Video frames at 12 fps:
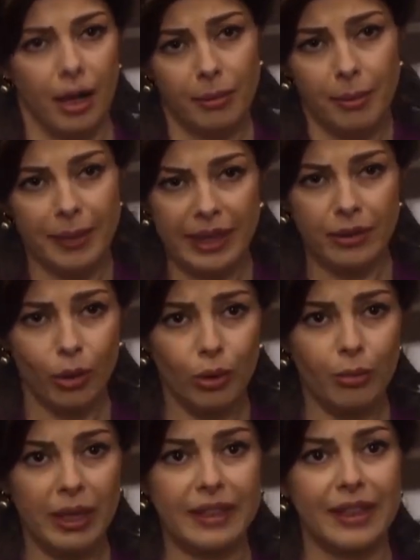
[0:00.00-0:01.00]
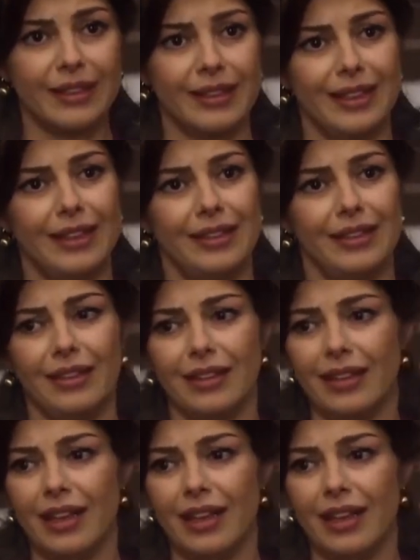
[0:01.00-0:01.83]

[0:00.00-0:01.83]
Ama beni de ölümle tehdit etti.